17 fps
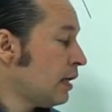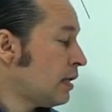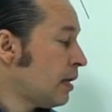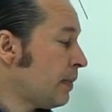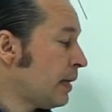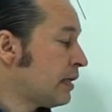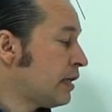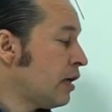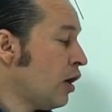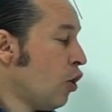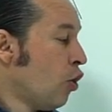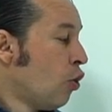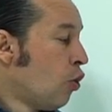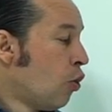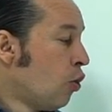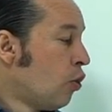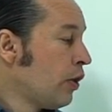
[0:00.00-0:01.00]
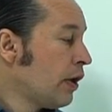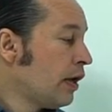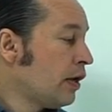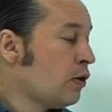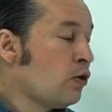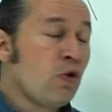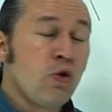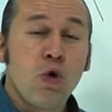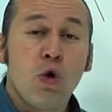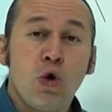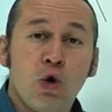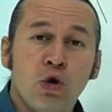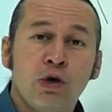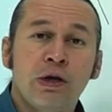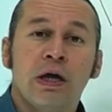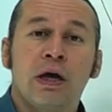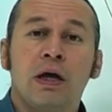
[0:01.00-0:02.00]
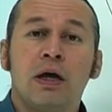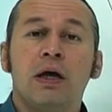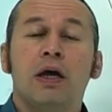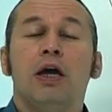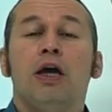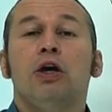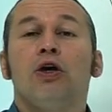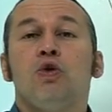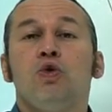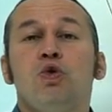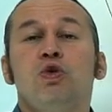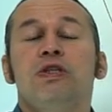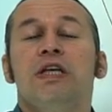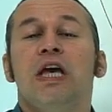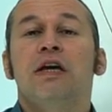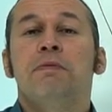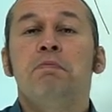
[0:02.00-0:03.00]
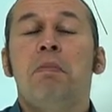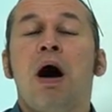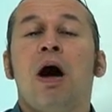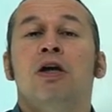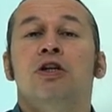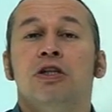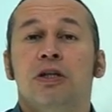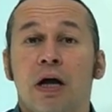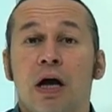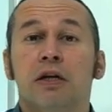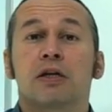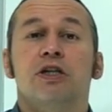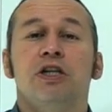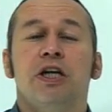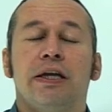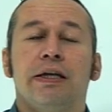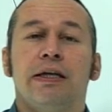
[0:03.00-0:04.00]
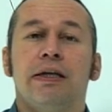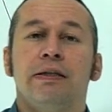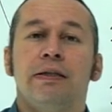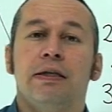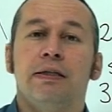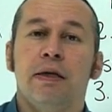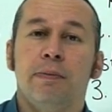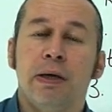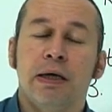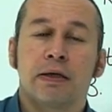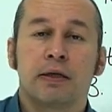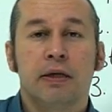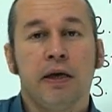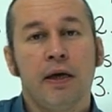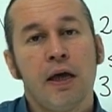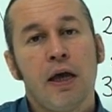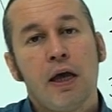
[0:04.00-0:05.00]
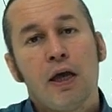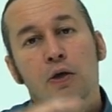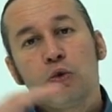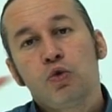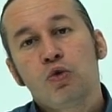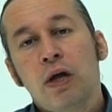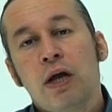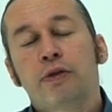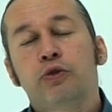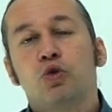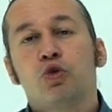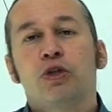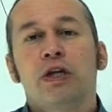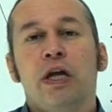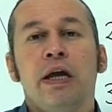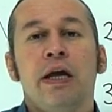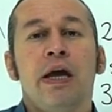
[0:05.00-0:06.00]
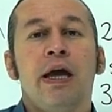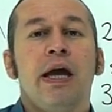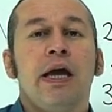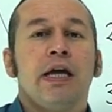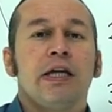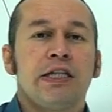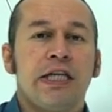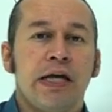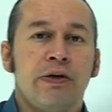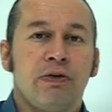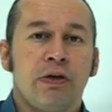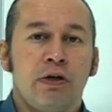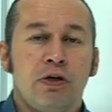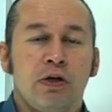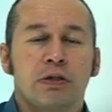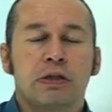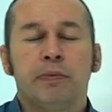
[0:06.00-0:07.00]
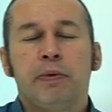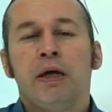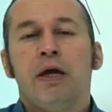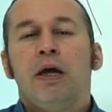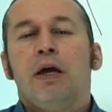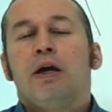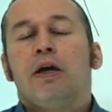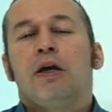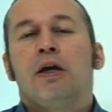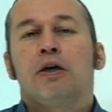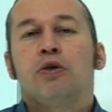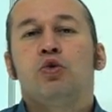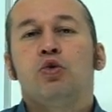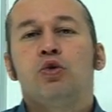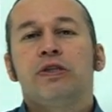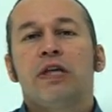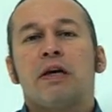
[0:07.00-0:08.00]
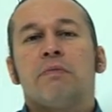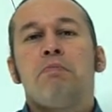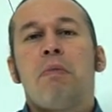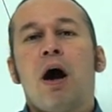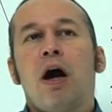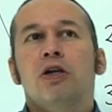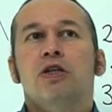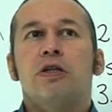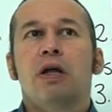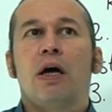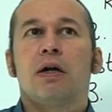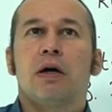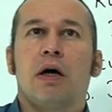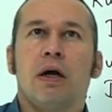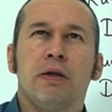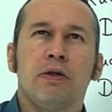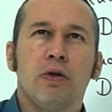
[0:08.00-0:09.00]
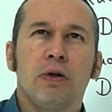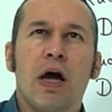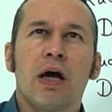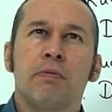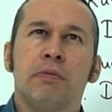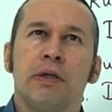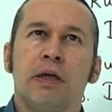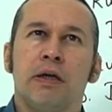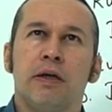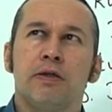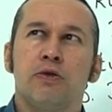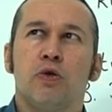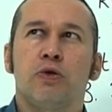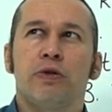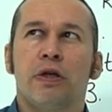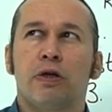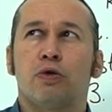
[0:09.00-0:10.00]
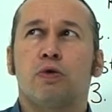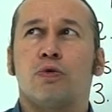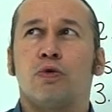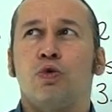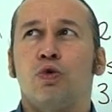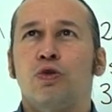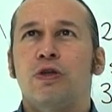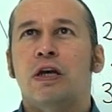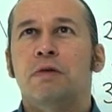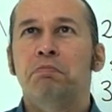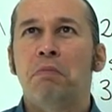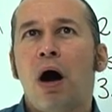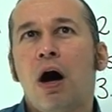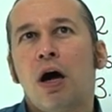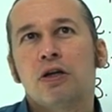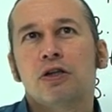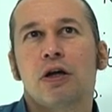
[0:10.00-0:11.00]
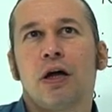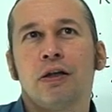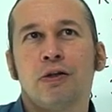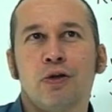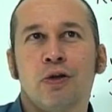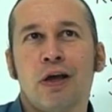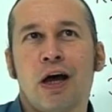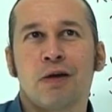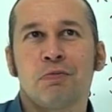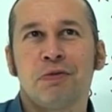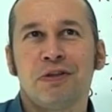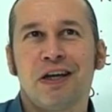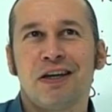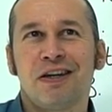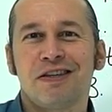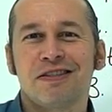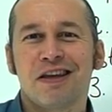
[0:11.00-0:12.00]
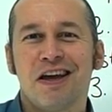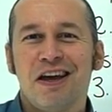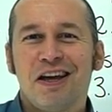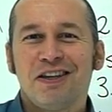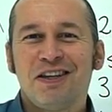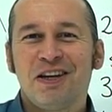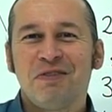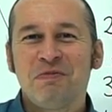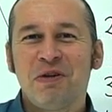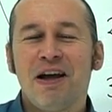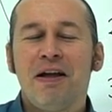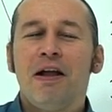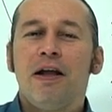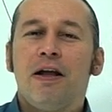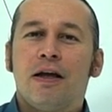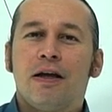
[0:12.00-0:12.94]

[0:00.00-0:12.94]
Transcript: Demek ki hohe löhne yüksek maaşlar şeklinde demek ki güzel Türkçe'ye çevriliyor. Tabi e, yüksek maaşlar alıyorlar mı deriz, yüksek, yüksek maaş alıyorlar mı deriz değil mi?